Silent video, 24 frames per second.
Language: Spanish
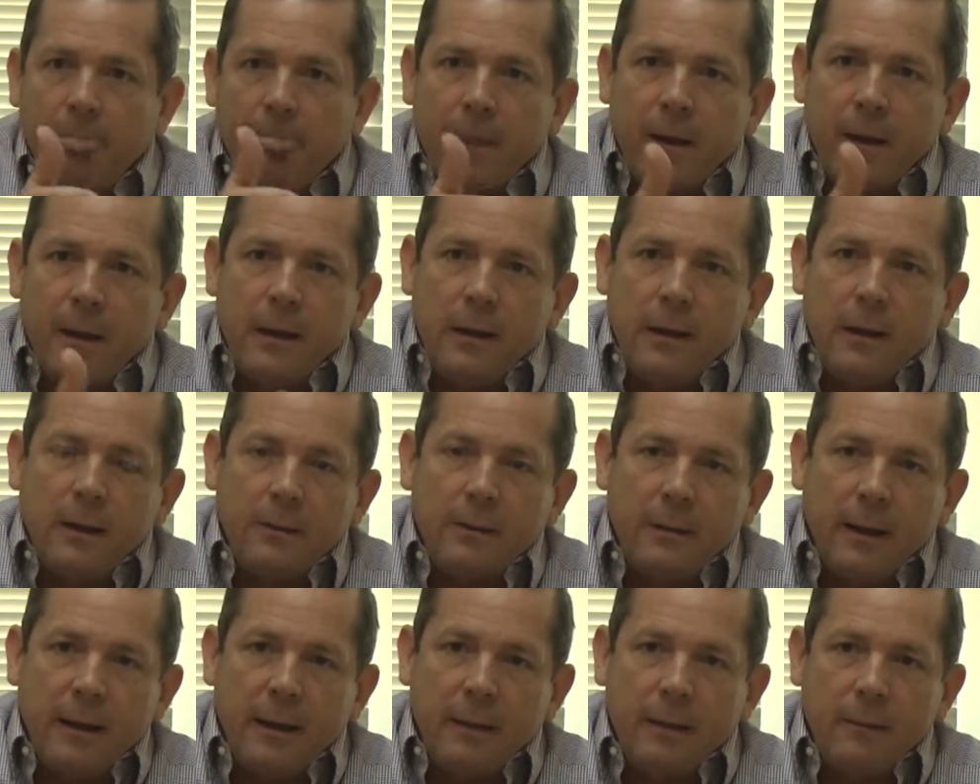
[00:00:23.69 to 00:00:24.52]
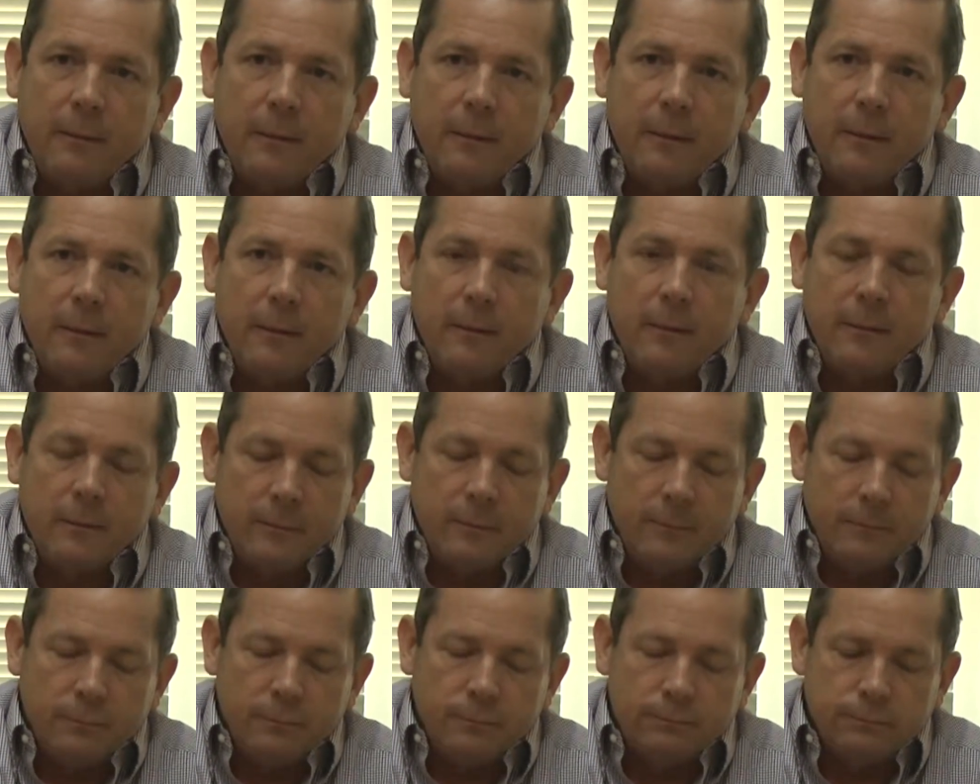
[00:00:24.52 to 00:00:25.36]
el,
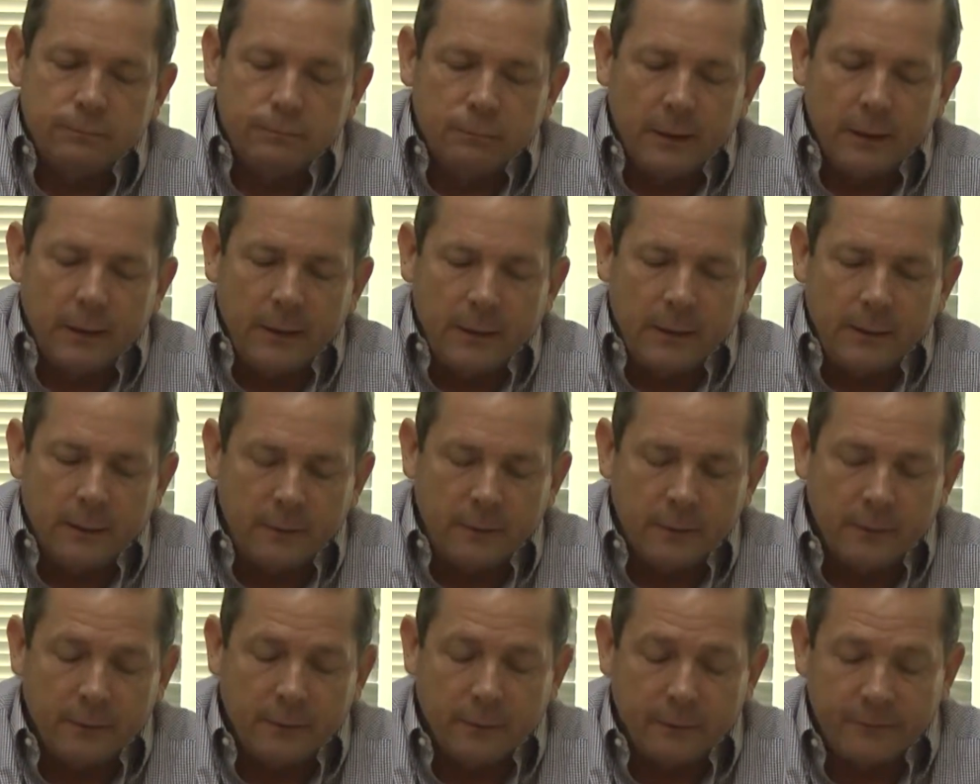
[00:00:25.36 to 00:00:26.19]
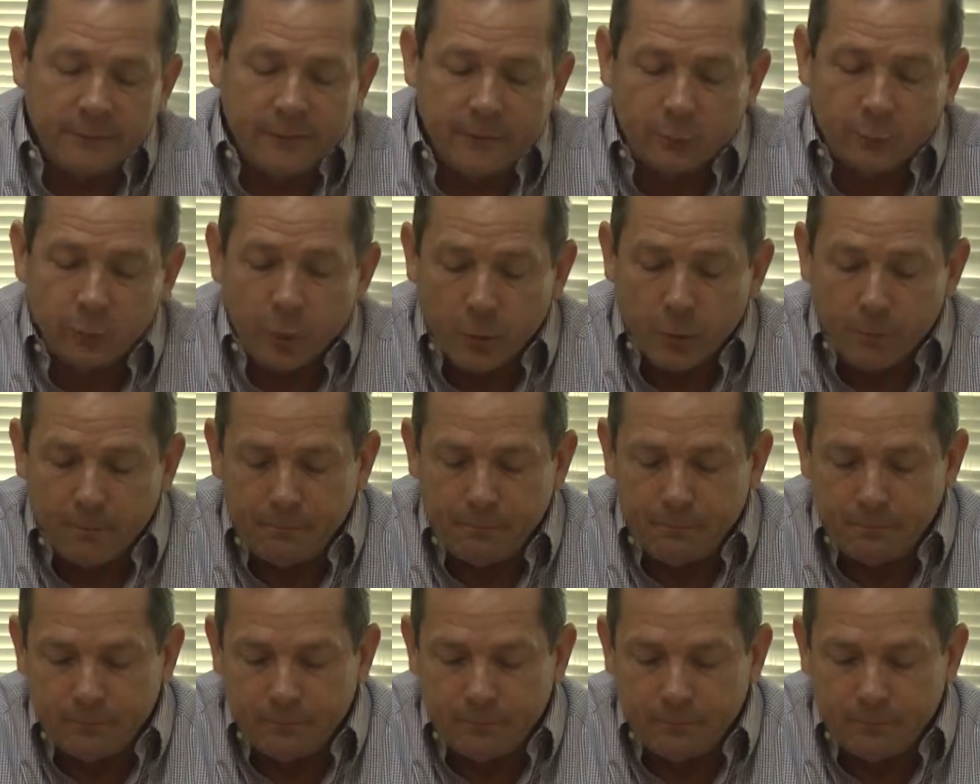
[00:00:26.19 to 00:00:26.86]
el sector